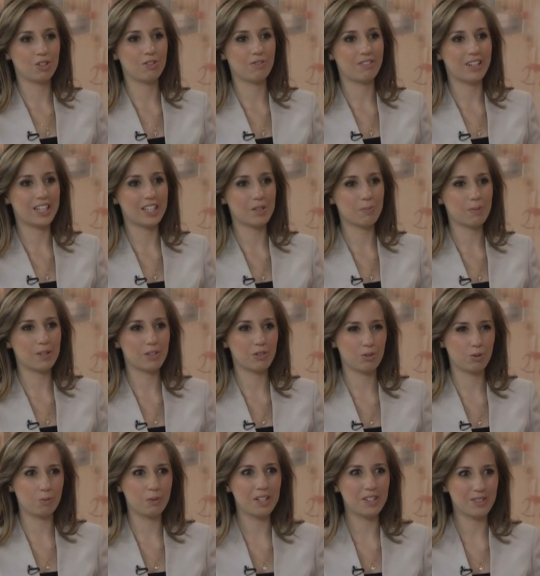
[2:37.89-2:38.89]
de várias
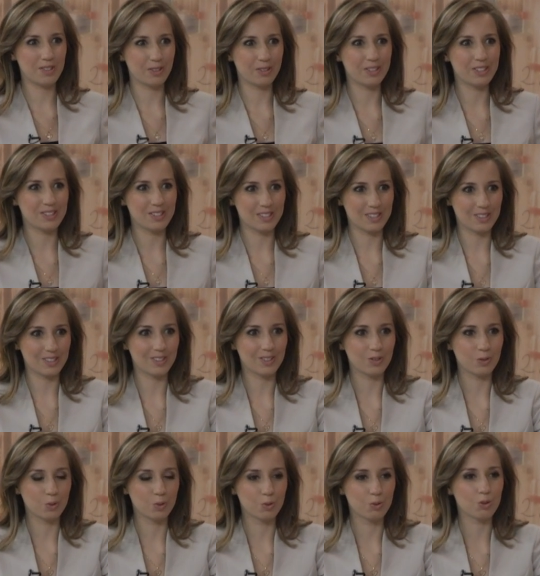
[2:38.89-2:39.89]
partes do Brasil nesses
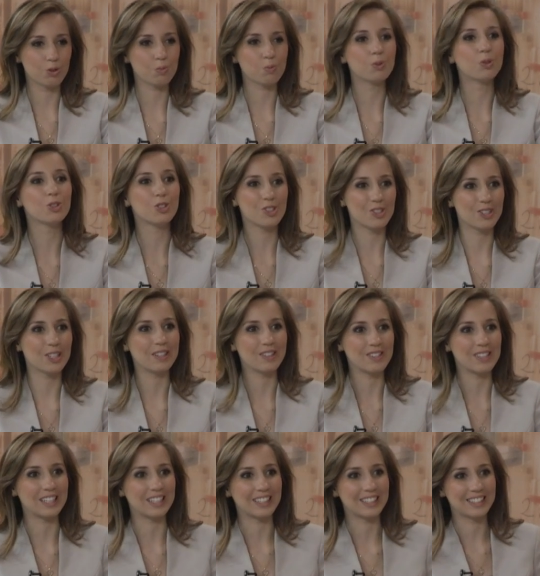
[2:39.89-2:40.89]
cursos por
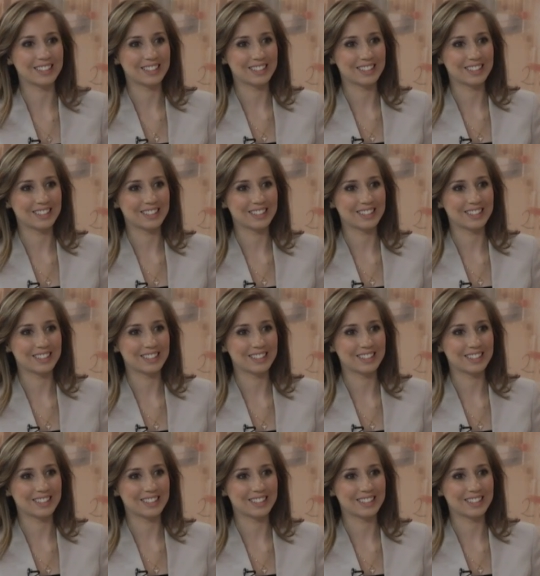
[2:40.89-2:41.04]
distância, né?